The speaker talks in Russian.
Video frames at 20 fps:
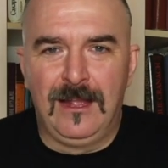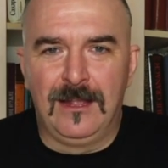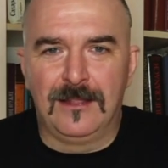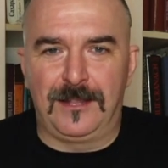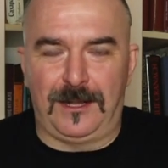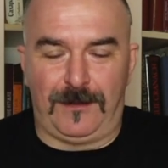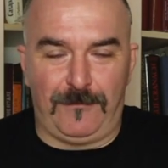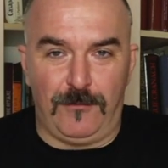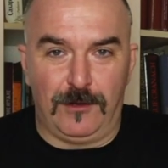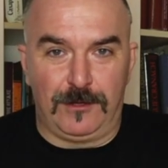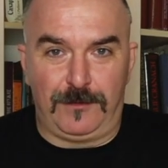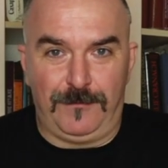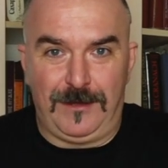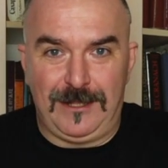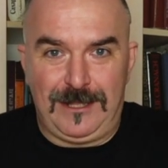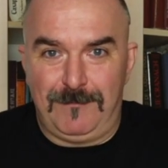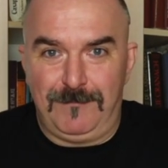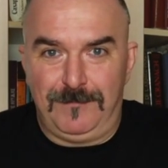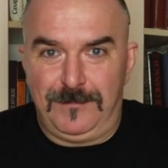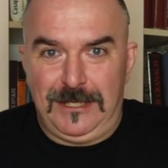Так вот, в
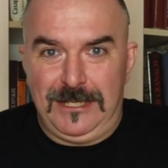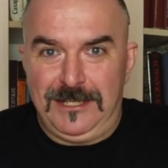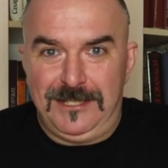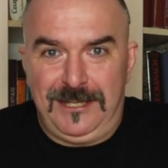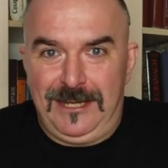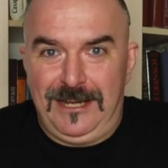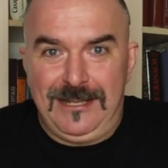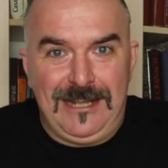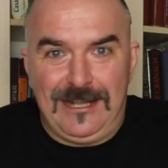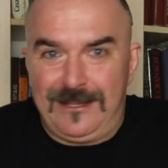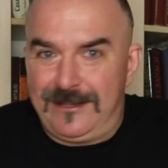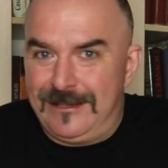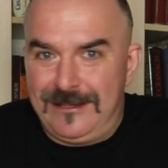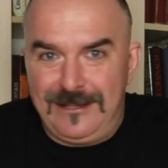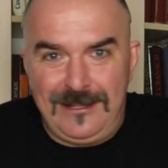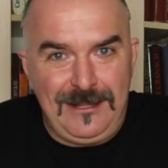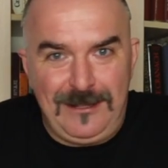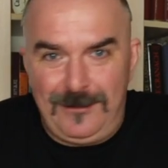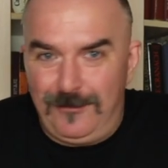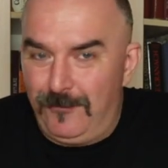этом тизере нет
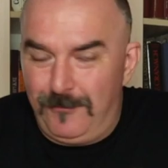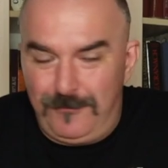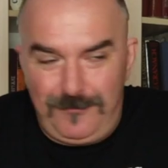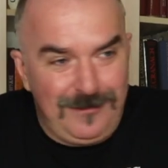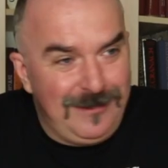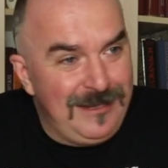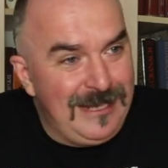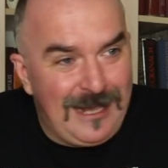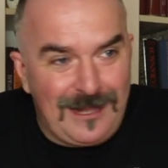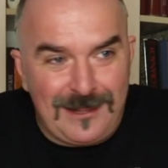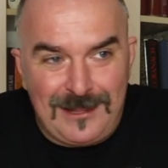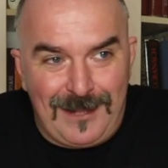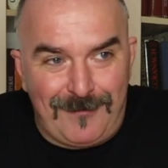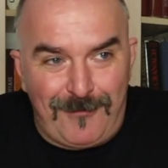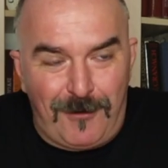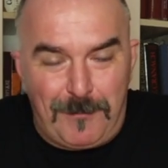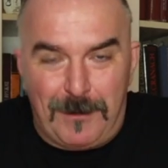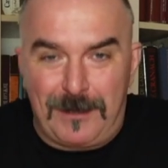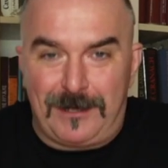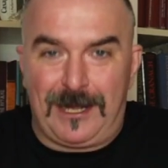ни, ну, ни
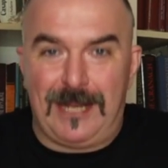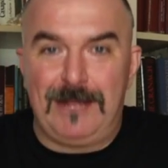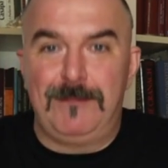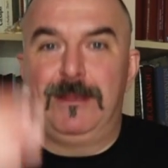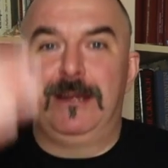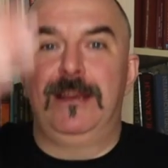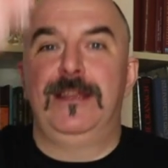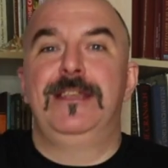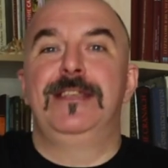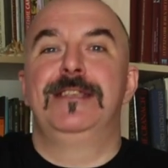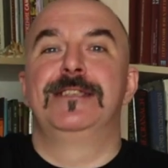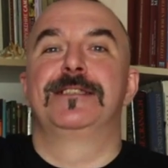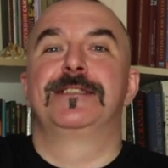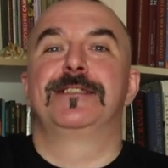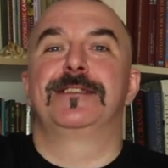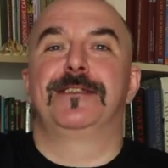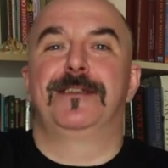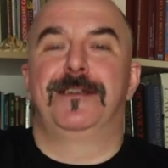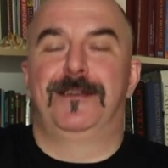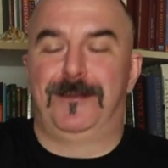одного, по крайней мере,
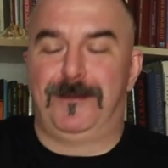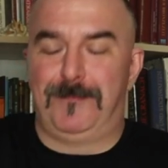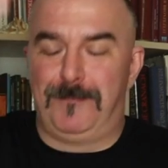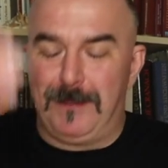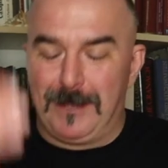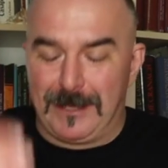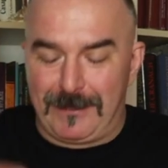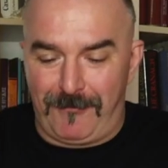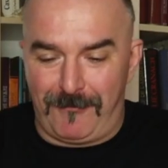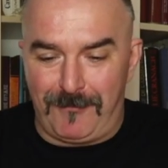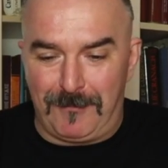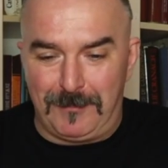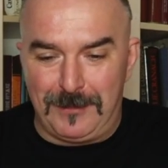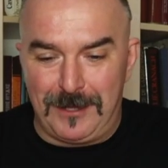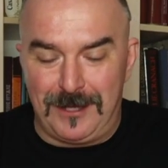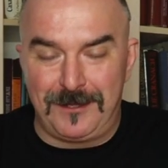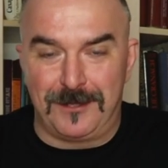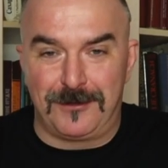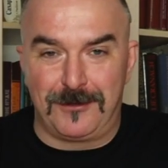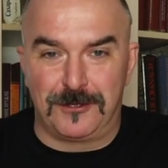из э, первого
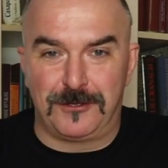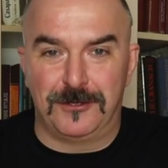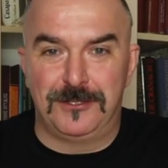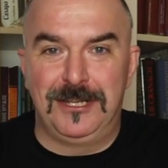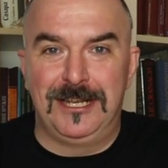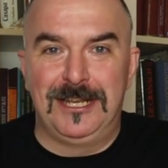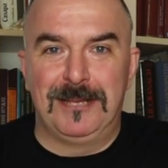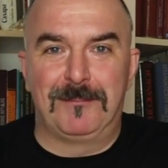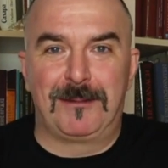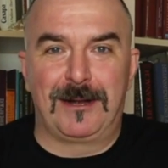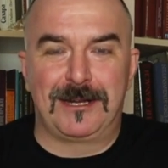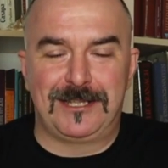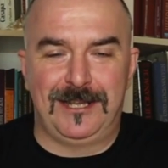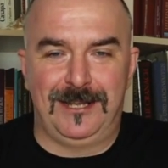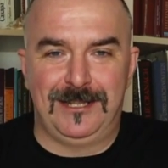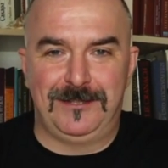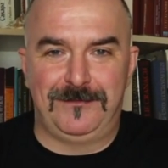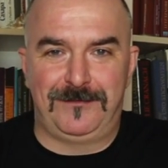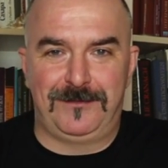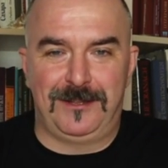плана, то, что сильно
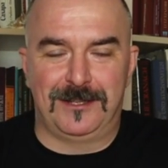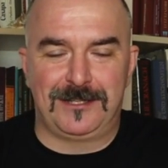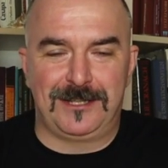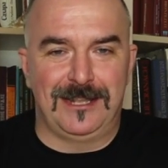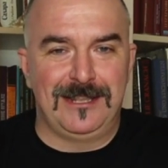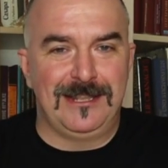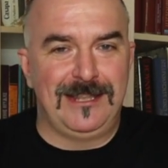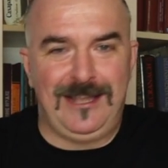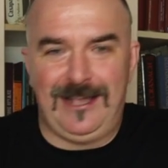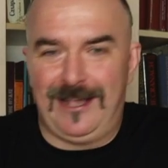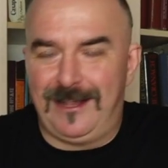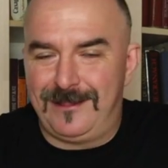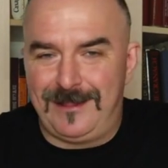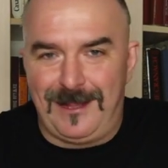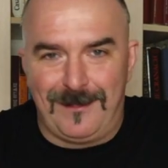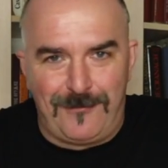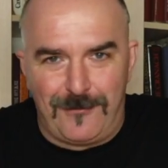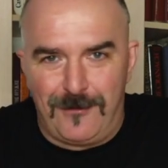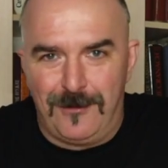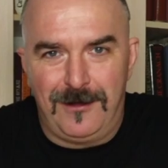бросается в глаза, ни
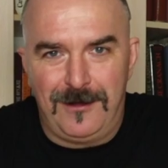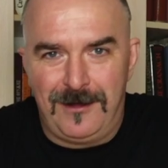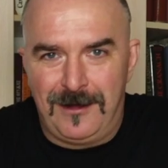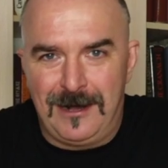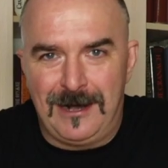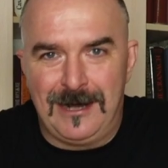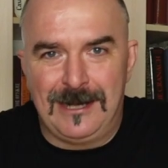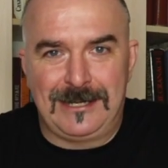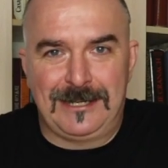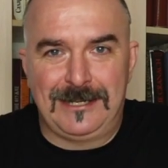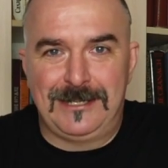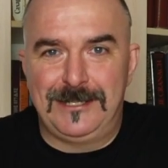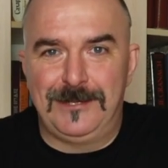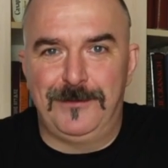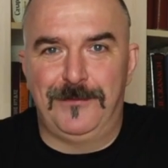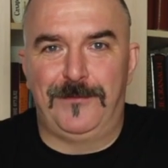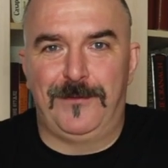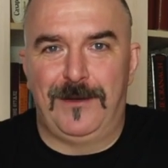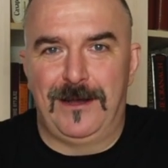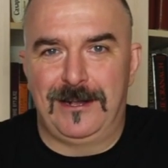одного
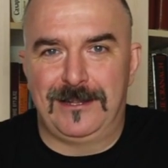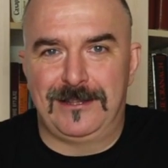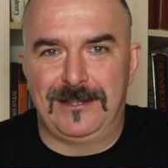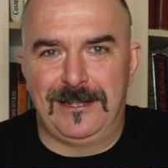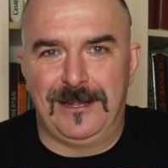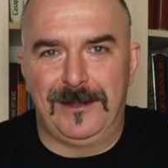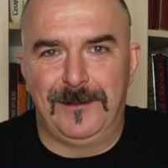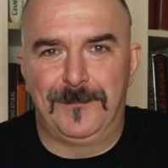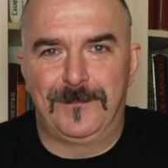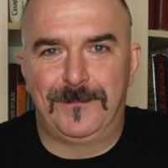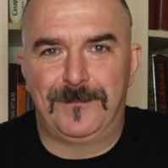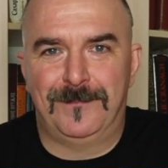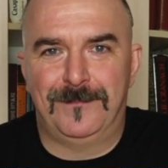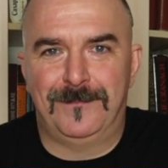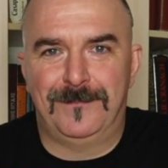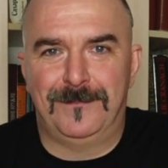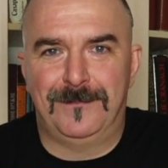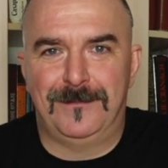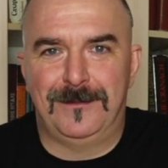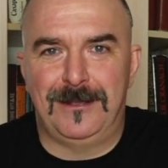артефакта
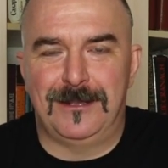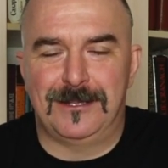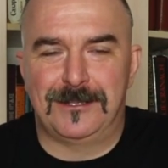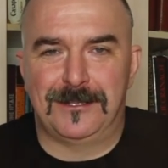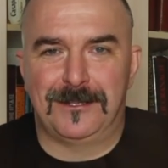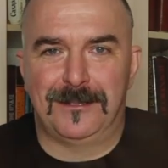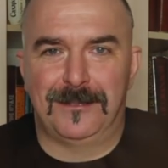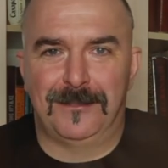из